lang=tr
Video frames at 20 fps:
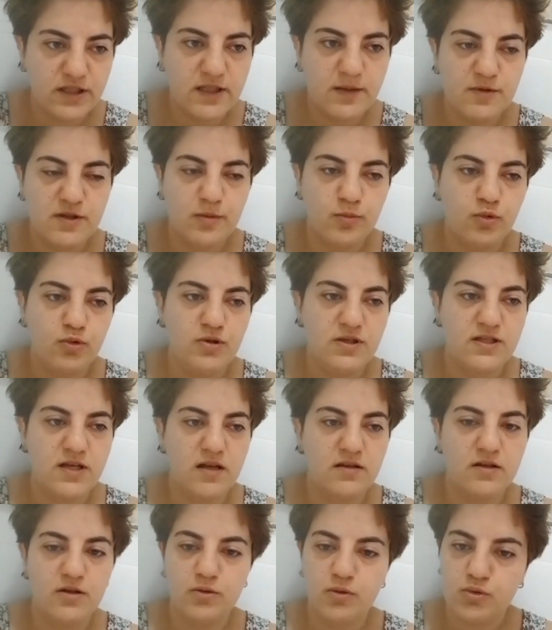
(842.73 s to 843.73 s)
İşte kimse bu
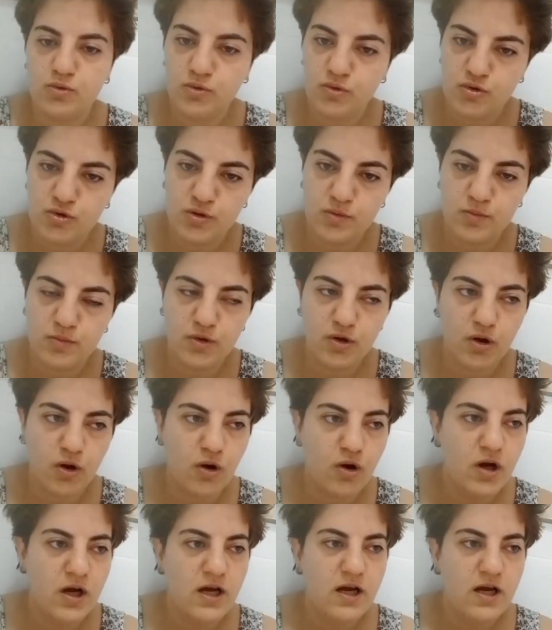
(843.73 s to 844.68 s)
insanları düşünmüyor.